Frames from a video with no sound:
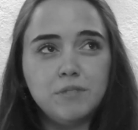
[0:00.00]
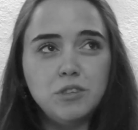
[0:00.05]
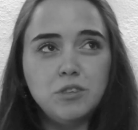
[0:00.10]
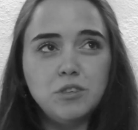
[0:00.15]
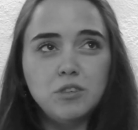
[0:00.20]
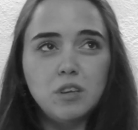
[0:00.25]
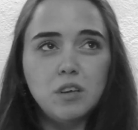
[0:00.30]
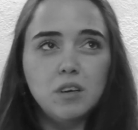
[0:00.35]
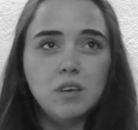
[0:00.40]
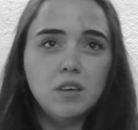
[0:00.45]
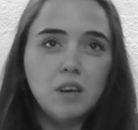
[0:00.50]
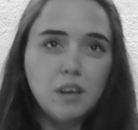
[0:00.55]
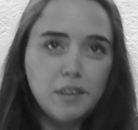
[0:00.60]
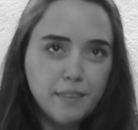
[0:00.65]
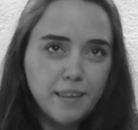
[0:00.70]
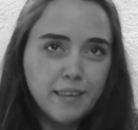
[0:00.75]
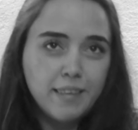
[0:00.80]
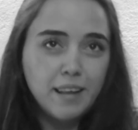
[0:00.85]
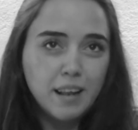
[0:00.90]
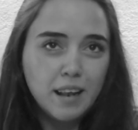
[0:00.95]
işte
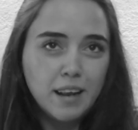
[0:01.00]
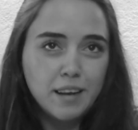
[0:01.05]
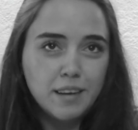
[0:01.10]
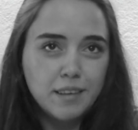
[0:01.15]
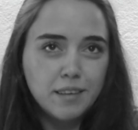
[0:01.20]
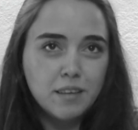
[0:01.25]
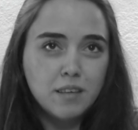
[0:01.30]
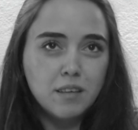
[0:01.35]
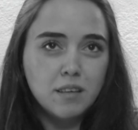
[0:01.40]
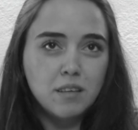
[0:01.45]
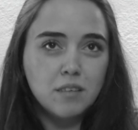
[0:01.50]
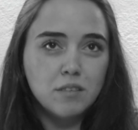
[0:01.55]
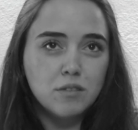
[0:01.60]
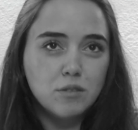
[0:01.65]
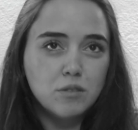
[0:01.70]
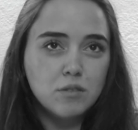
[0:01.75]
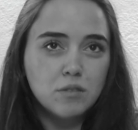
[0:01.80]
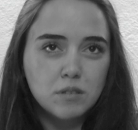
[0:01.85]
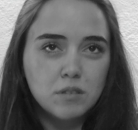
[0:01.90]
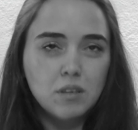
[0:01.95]
hani dedelerinin
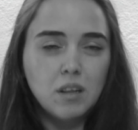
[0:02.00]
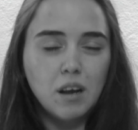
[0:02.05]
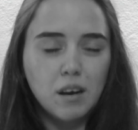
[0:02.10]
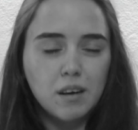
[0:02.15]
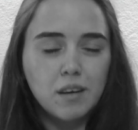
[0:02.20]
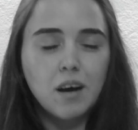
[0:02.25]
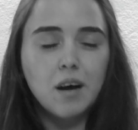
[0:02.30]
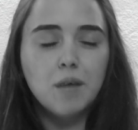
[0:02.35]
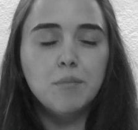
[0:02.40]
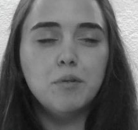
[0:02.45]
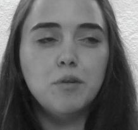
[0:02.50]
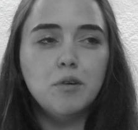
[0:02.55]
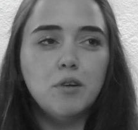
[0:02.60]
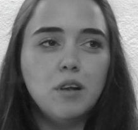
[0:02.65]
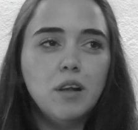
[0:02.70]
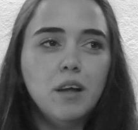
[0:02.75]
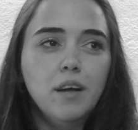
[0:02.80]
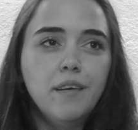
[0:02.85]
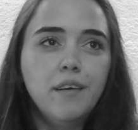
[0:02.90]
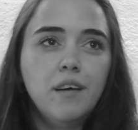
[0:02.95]
lakabı
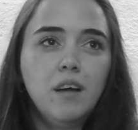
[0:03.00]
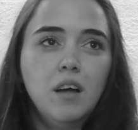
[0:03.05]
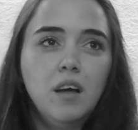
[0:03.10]
öyle.